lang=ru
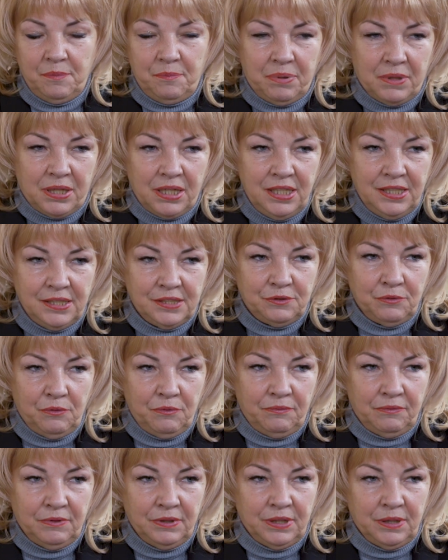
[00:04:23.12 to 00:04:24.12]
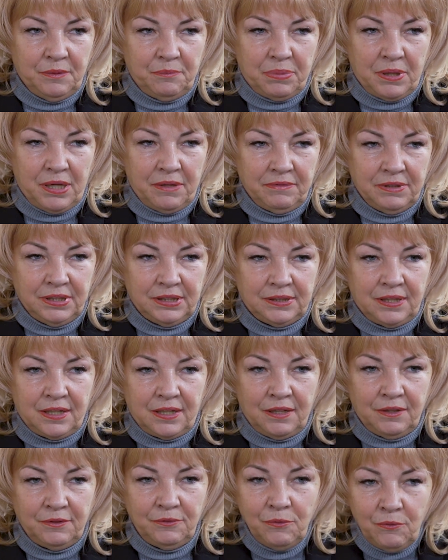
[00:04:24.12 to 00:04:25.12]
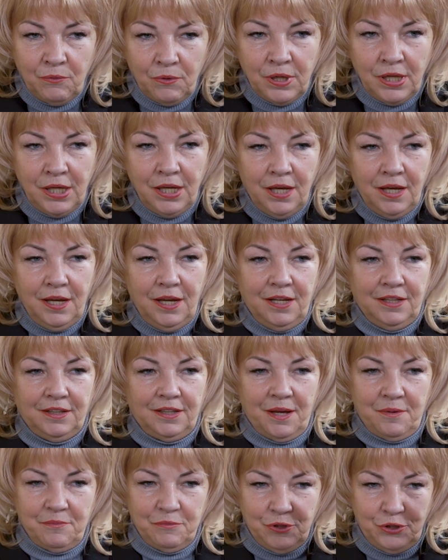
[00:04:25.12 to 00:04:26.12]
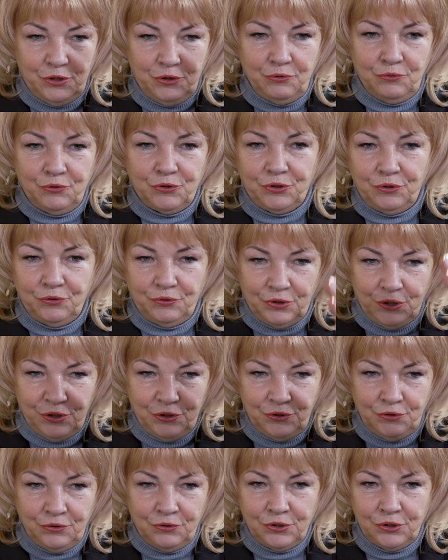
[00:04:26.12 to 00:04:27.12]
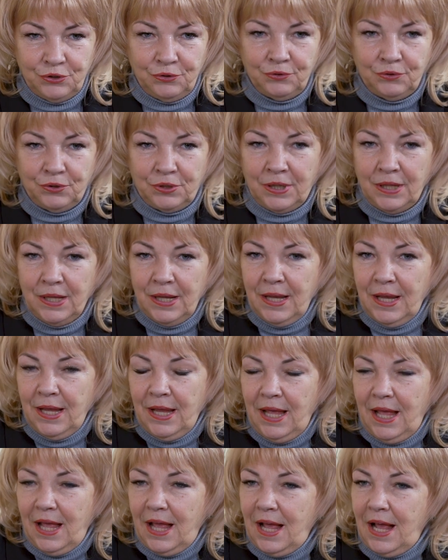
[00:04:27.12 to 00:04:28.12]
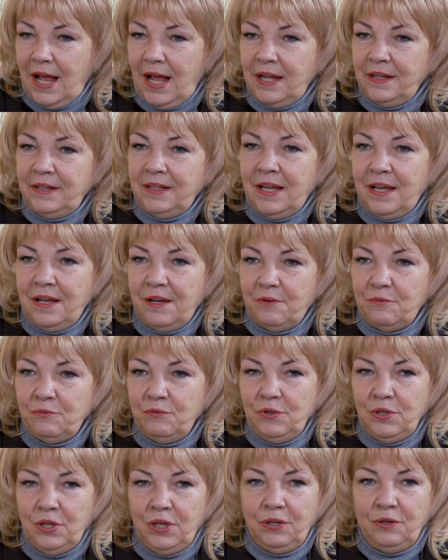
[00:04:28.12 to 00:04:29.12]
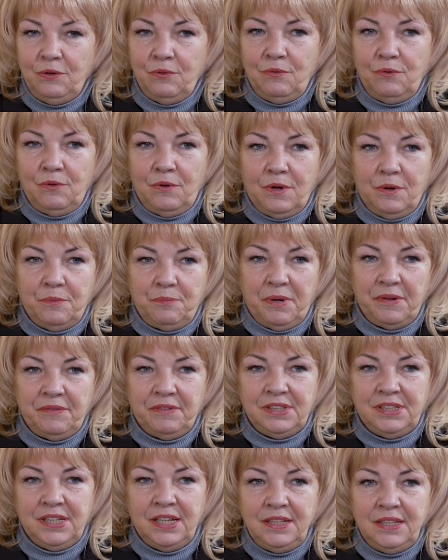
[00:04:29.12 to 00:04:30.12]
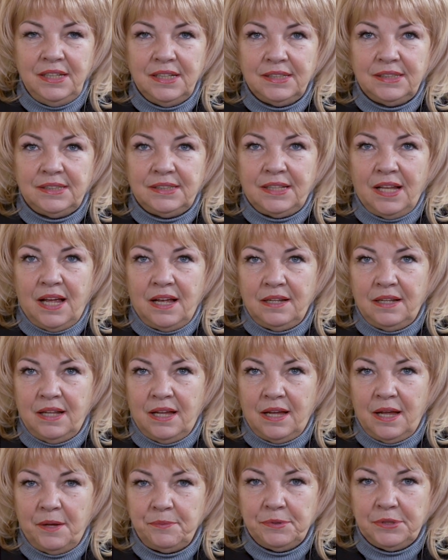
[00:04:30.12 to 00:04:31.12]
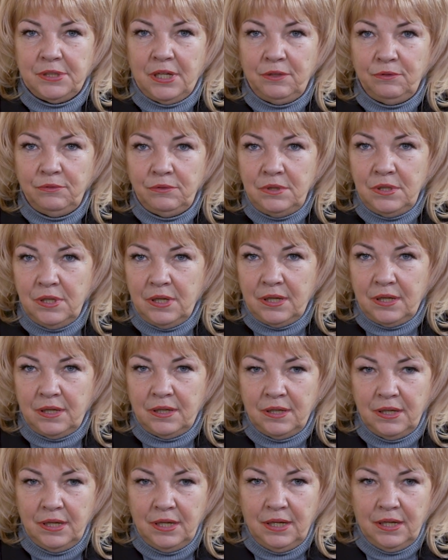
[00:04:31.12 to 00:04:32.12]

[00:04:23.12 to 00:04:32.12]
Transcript: парализована правой стороной, там еще что-то, еще что-то, она, у нее поведение стало абсолютно